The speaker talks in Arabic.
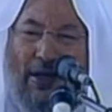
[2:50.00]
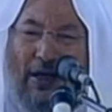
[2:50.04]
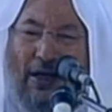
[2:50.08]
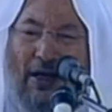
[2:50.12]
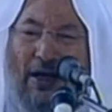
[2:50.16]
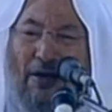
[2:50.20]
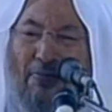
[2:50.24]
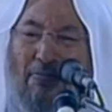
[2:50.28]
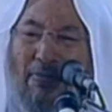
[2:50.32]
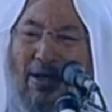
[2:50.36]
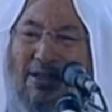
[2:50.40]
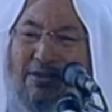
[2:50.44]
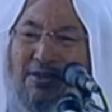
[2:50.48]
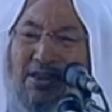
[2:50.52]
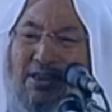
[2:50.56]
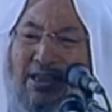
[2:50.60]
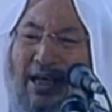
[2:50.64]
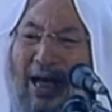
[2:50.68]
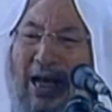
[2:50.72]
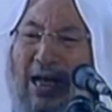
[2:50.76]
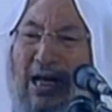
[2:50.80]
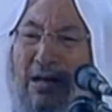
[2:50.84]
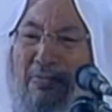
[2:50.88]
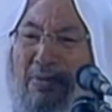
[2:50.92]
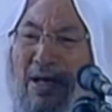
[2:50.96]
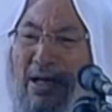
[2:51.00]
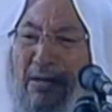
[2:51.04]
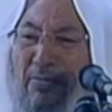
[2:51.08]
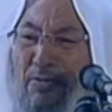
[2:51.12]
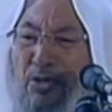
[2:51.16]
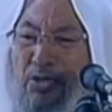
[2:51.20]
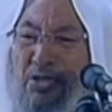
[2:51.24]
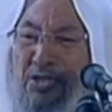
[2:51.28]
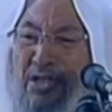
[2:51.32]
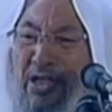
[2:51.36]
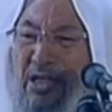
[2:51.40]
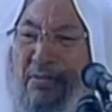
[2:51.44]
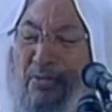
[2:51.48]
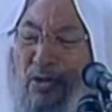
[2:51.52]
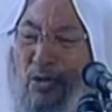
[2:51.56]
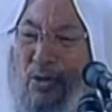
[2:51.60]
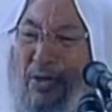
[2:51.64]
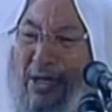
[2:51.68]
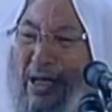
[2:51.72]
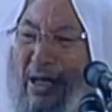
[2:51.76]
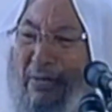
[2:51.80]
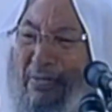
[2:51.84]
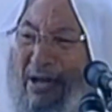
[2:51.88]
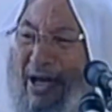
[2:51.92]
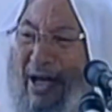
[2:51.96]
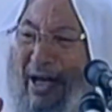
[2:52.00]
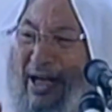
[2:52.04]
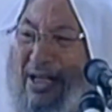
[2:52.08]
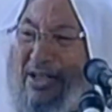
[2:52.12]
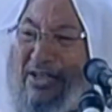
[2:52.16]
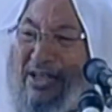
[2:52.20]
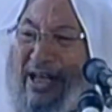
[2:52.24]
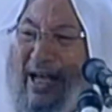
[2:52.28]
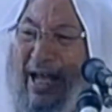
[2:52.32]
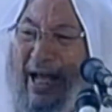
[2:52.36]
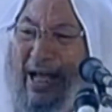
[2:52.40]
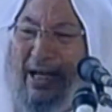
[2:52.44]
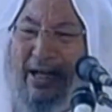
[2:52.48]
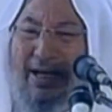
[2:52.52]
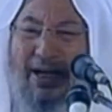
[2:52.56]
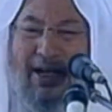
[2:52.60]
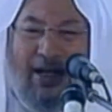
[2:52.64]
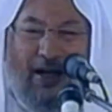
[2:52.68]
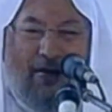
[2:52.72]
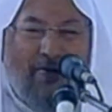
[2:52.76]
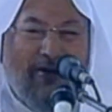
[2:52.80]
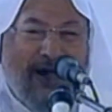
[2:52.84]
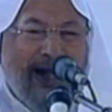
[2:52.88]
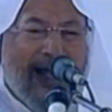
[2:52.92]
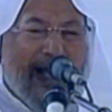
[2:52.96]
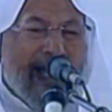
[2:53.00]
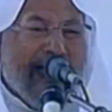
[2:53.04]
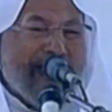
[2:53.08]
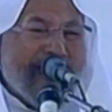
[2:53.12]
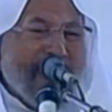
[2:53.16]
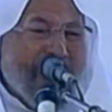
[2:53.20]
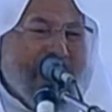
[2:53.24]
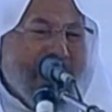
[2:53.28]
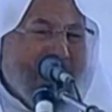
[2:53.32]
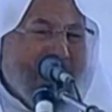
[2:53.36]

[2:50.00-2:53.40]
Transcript: من سلم المسلمون من لسانه ويده